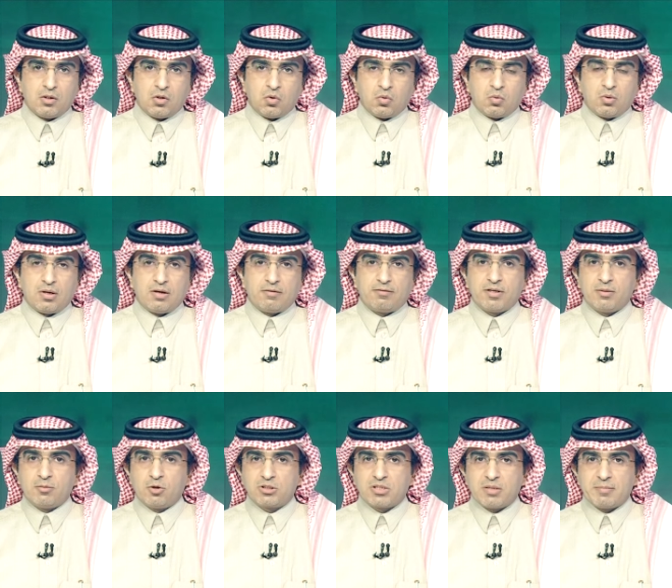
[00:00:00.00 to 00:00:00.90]

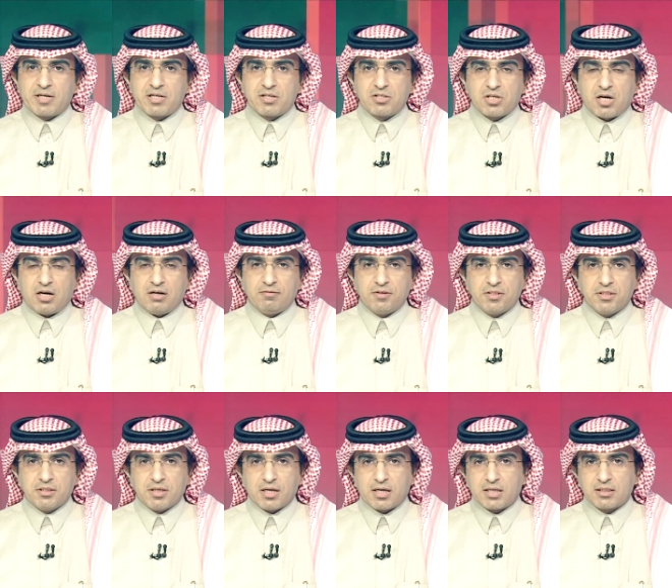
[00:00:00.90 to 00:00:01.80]
وفي مؤتمر
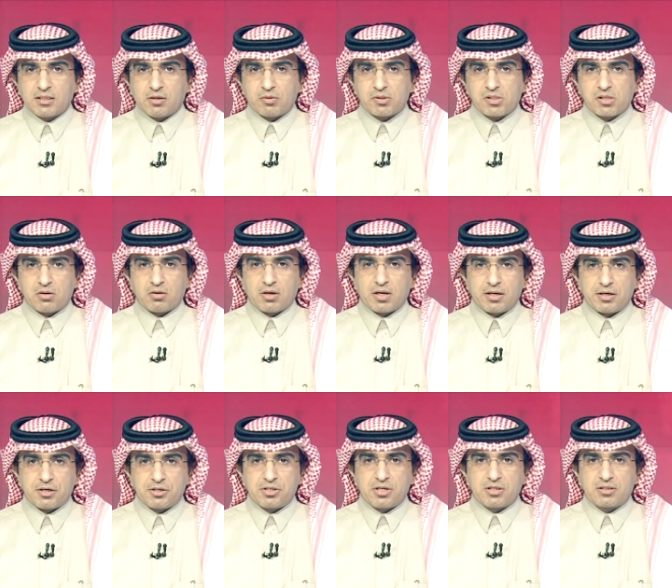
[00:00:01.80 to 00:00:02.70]
صحفي أكد وزير
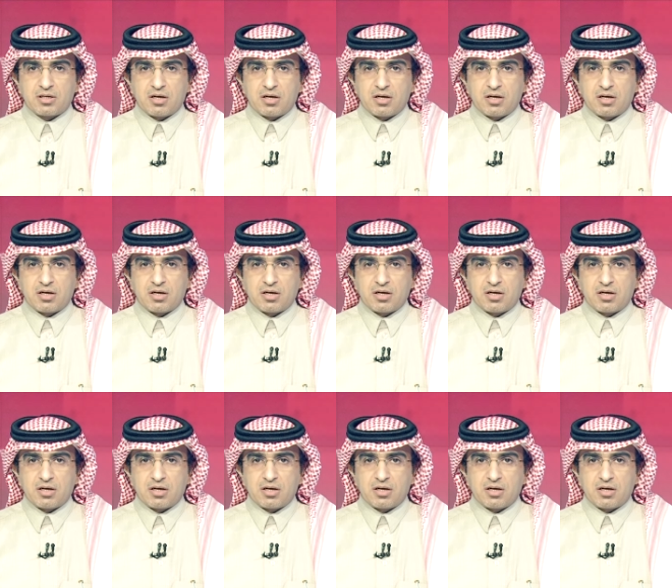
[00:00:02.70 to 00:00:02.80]
الخارجية